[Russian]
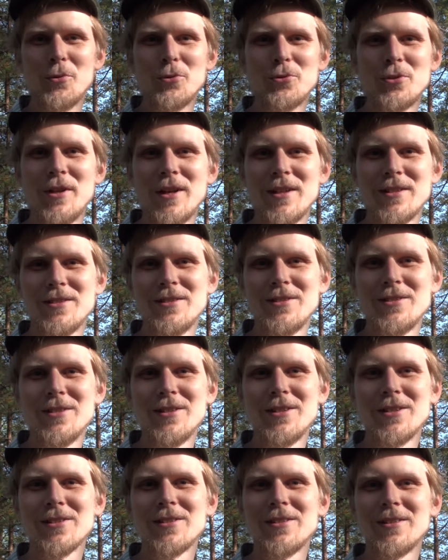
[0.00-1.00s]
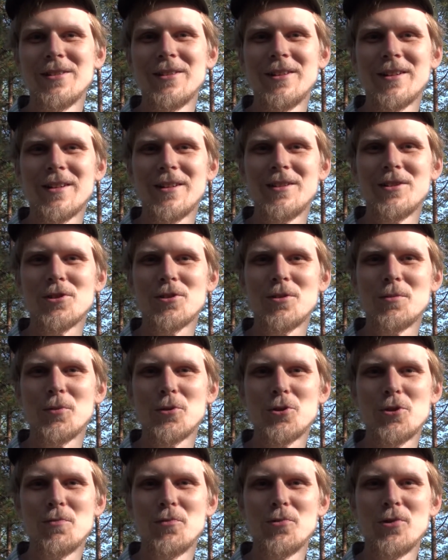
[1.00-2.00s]
узнать, интересно, да, конечно,
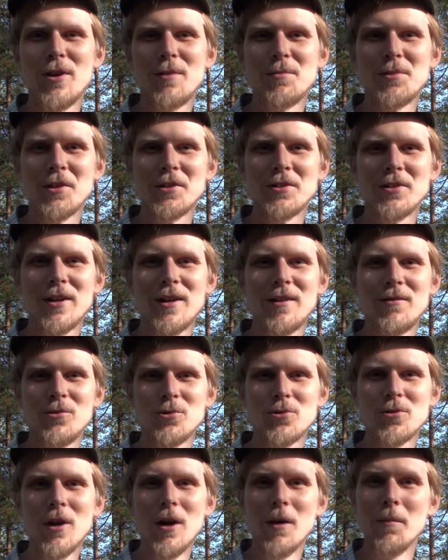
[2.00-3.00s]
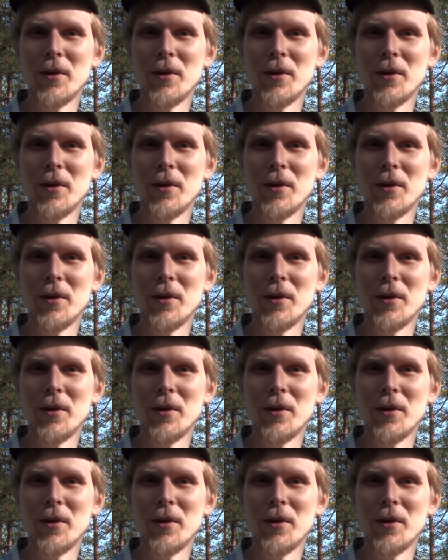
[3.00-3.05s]
почему я им так нравлюсь.